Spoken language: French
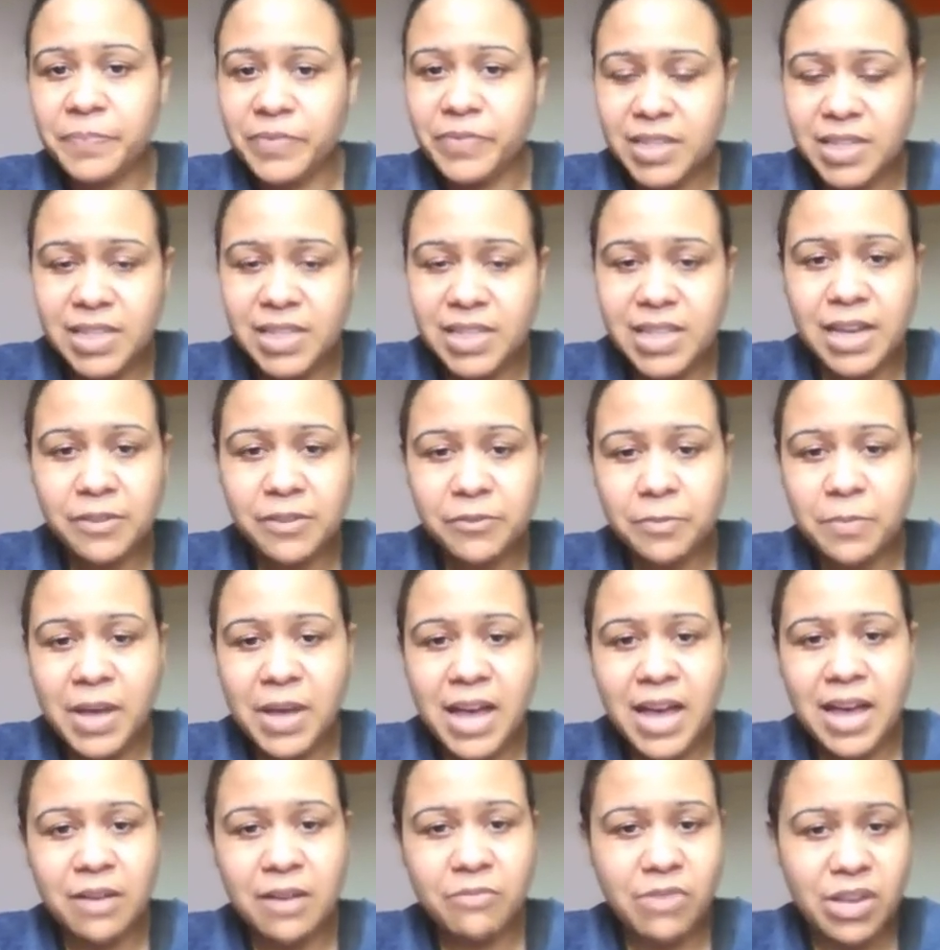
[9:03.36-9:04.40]
qui n'arrive
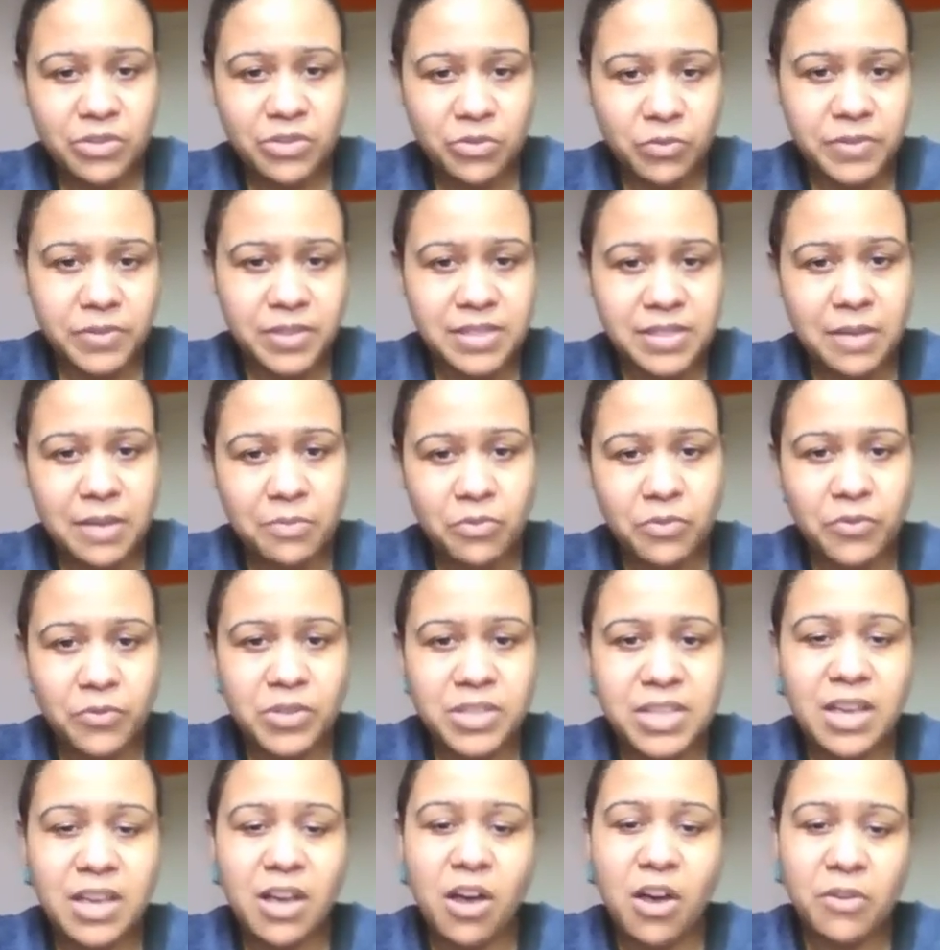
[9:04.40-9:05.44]
pas à avoir son visa pour
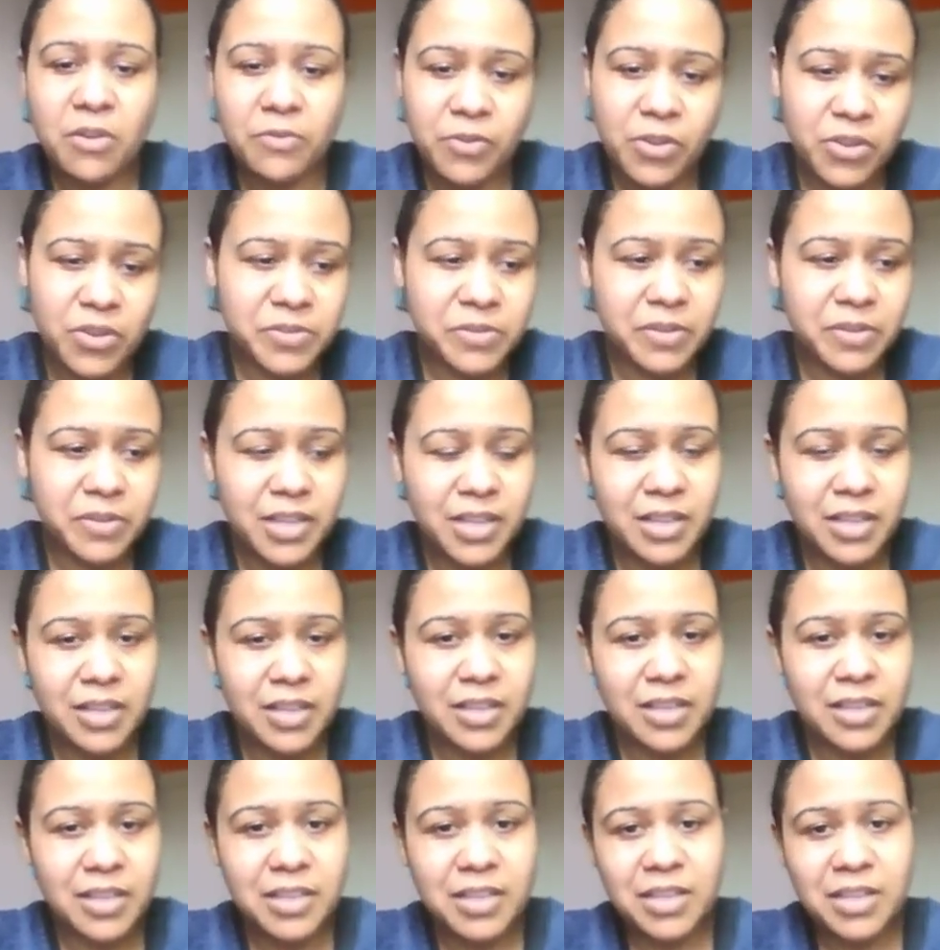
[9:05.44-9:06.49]
venir en France,
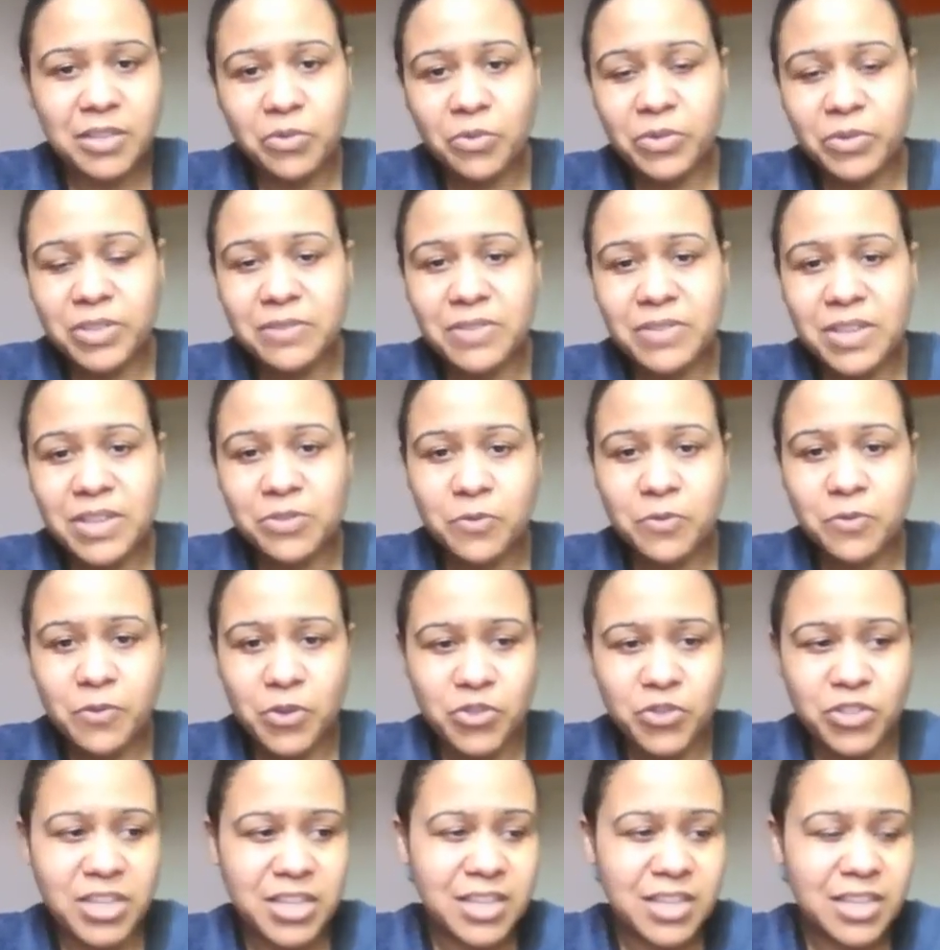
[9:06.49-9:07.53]
et donc, il vient se
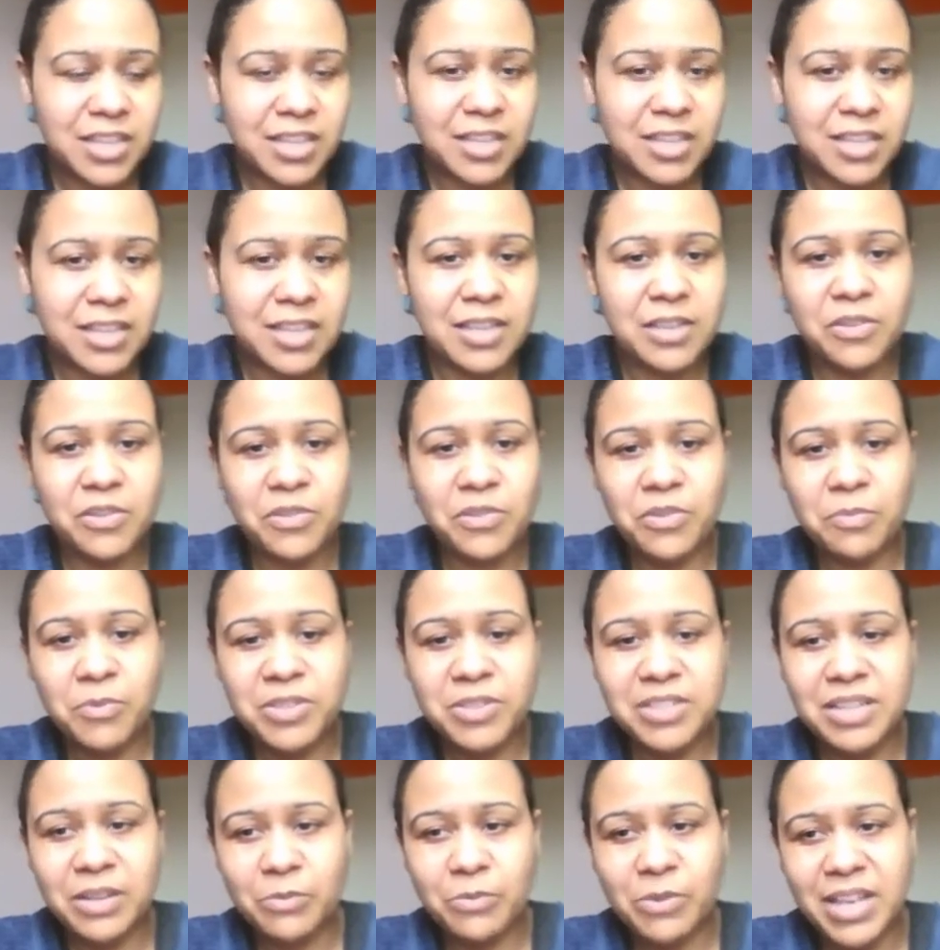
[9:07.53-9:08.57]
venger et euh,
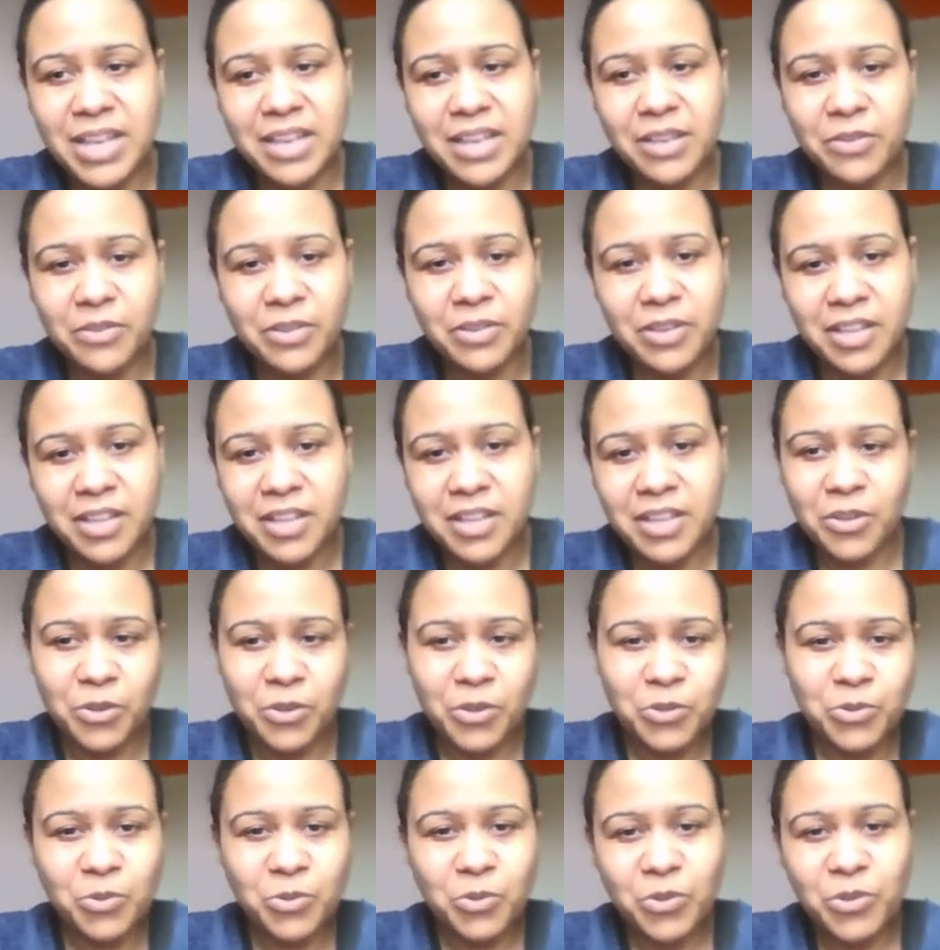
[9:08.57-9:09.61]
me dire, ouais, euh,
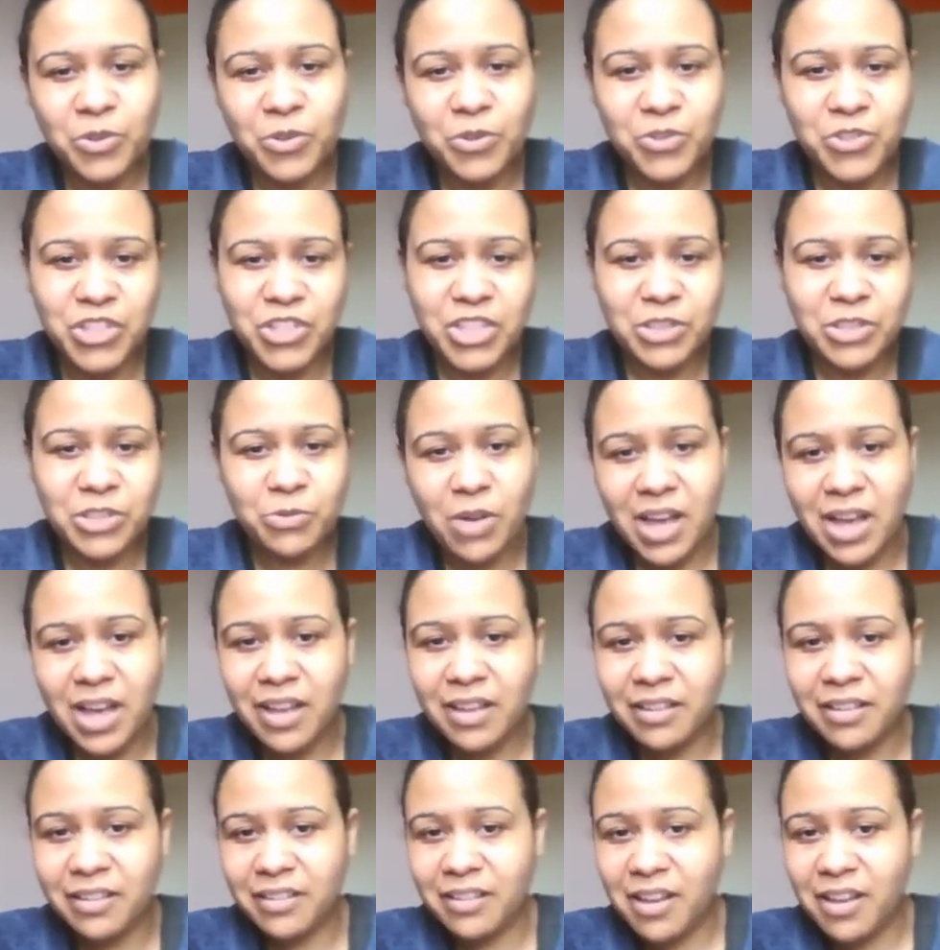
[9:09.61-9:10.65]
retourne chez toi,
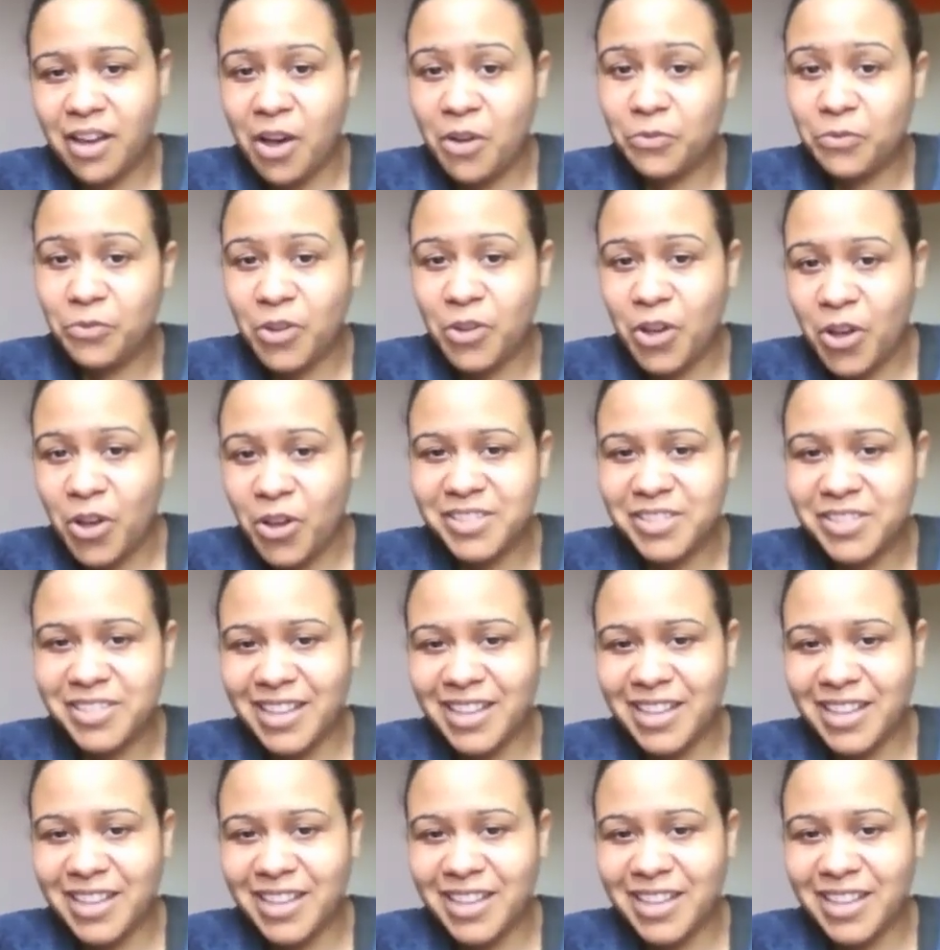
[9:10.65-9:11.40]
euh, en France.